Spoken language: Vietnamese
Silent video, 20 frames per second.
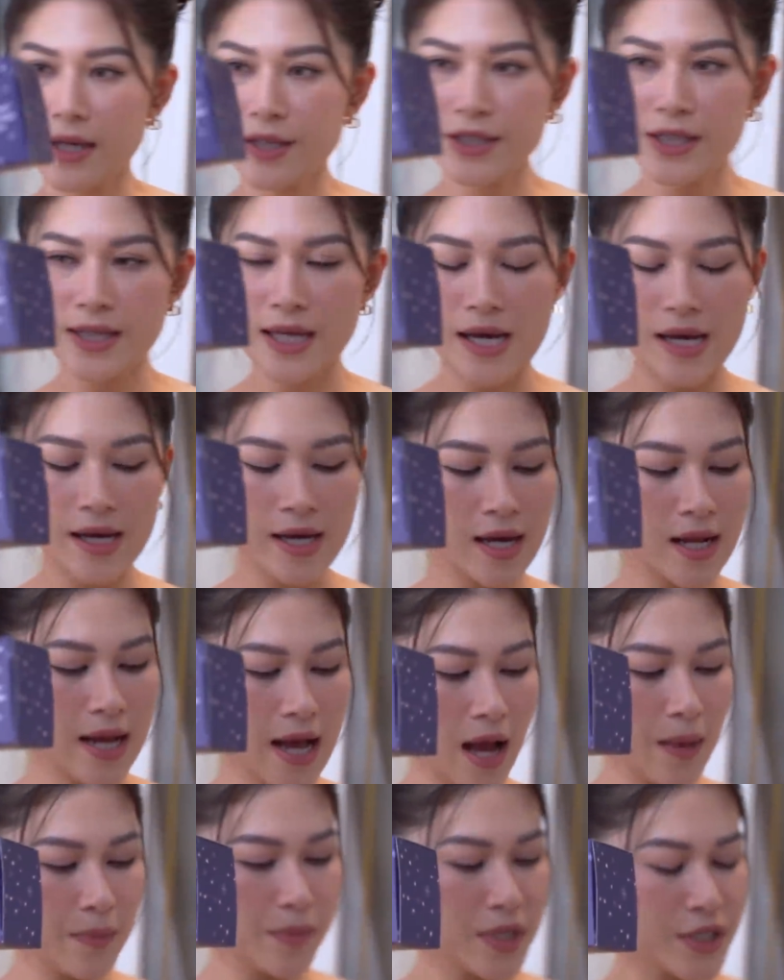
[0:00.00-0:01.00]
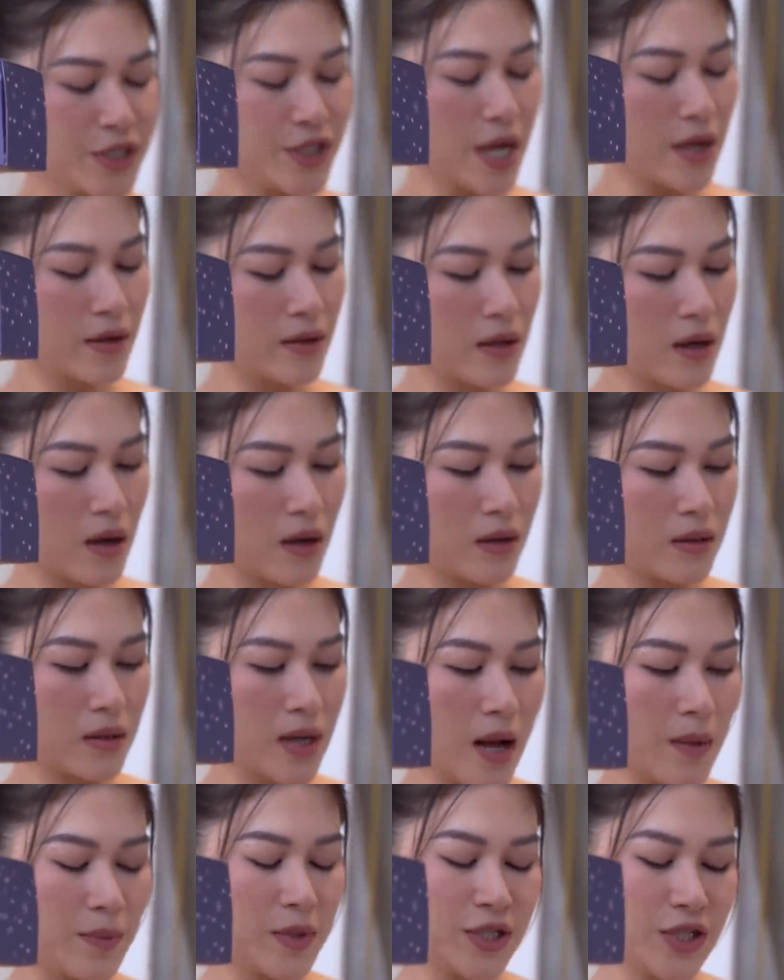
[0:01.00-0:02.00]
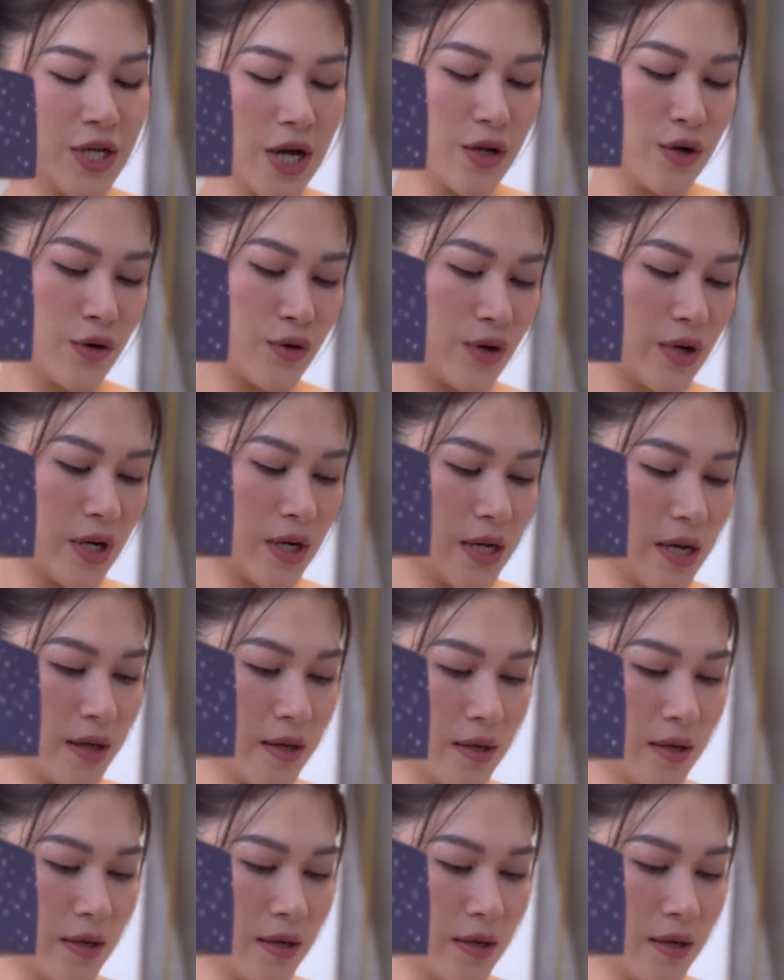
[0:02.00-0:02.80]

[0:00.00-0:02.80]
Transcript: thì ở trên này ghi là Happy January nè.